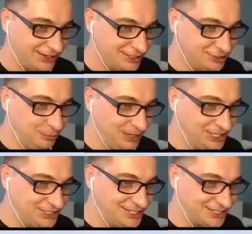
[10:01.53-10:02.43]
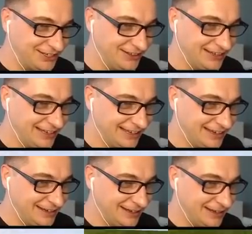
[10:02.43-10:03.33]
Щупальчницы.
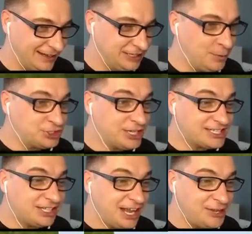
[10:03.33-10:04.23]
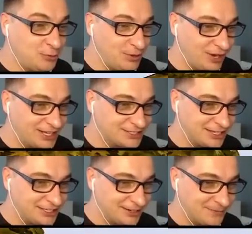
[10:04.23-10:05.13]
Поймал. Ты можешь на расстоянии убивать,
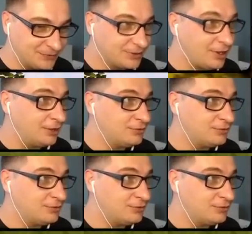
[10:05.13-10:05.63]
кстати. А, ну